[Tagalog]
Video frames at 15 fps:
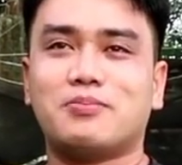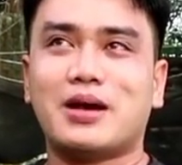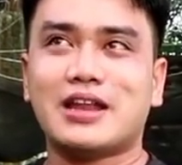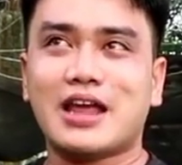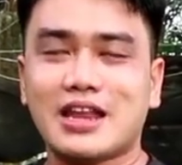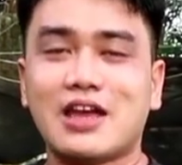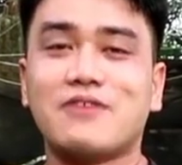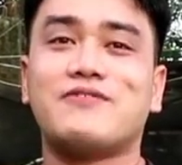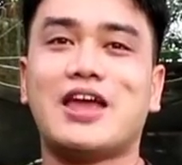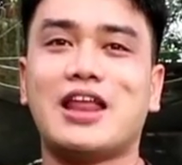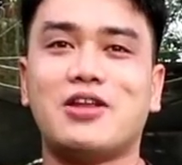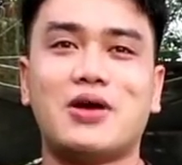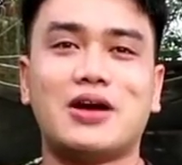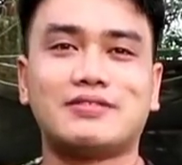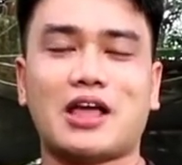banana
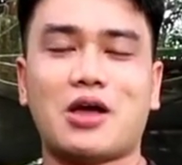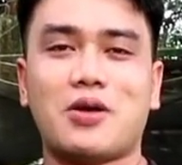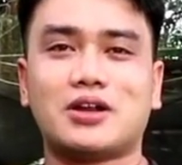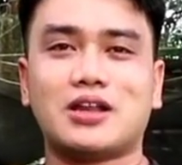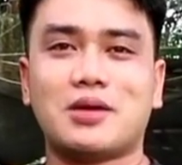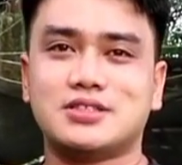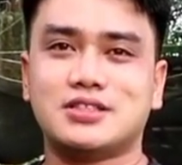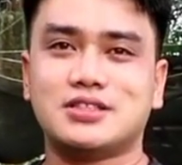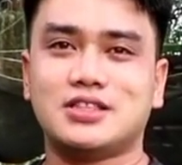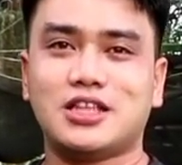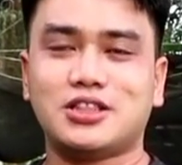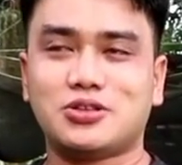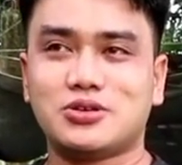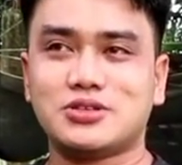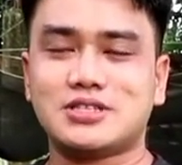fellow ang tawag namin
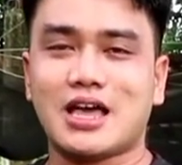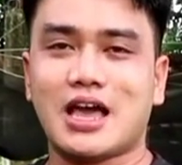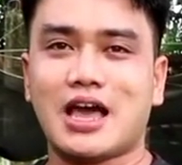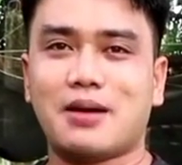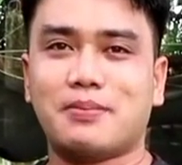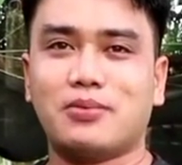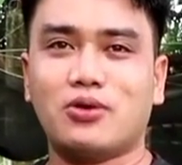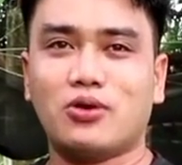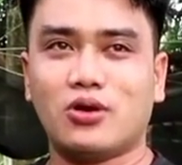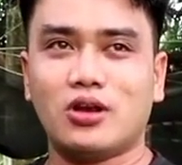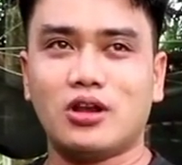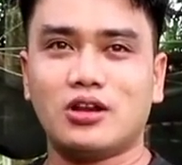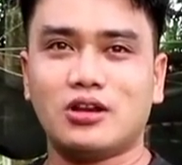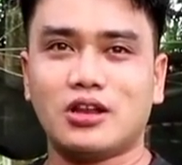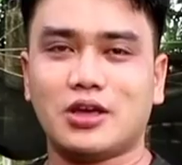dito sa
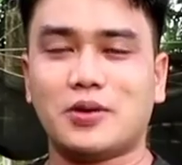Bohol.